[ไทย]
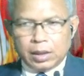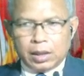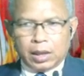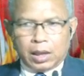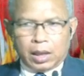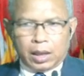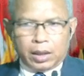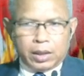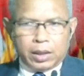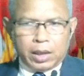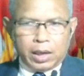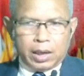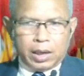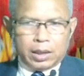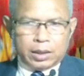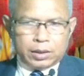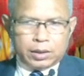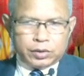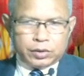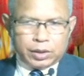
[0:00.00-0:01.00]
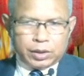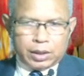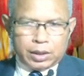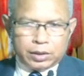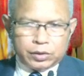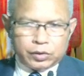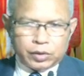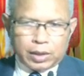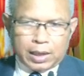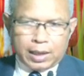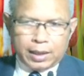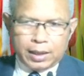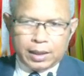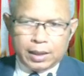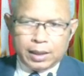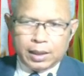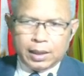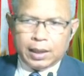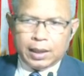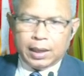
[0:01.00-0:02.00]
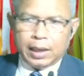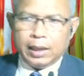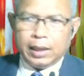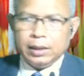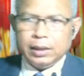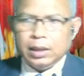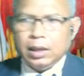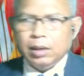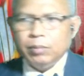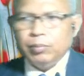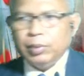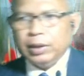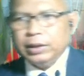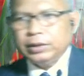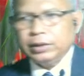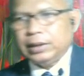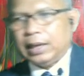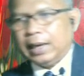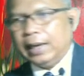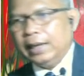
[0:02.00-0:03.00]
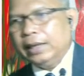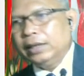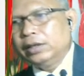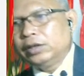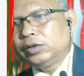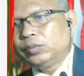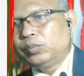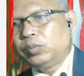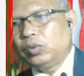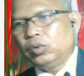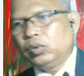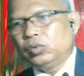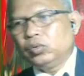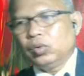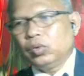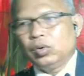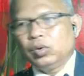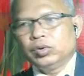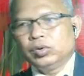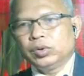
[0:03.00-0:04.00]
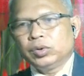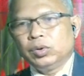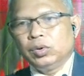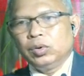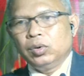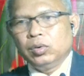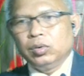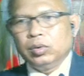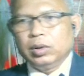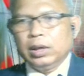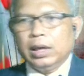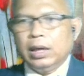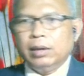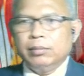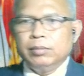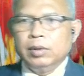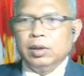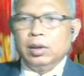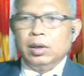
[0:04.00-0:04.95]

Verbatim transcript: D she study at the p e t t i n e Protocol School นะครับ